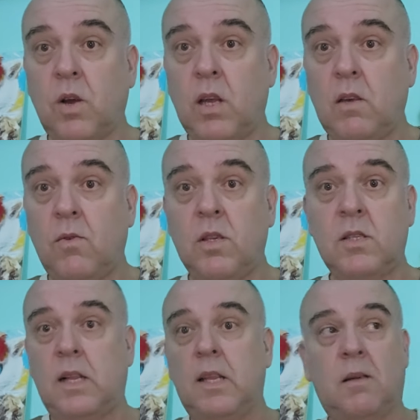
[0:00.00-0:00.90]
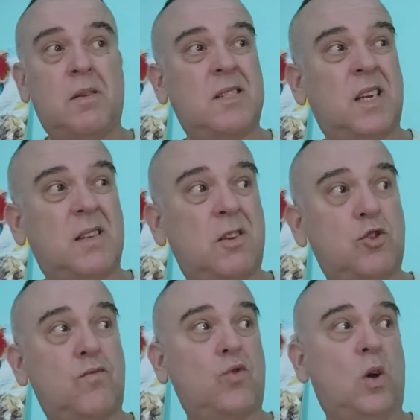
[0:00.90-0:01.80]
как его не стало, нам рассказывали,
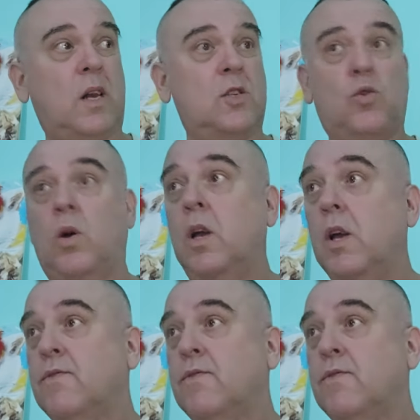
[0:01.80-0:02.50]
что все хорошо,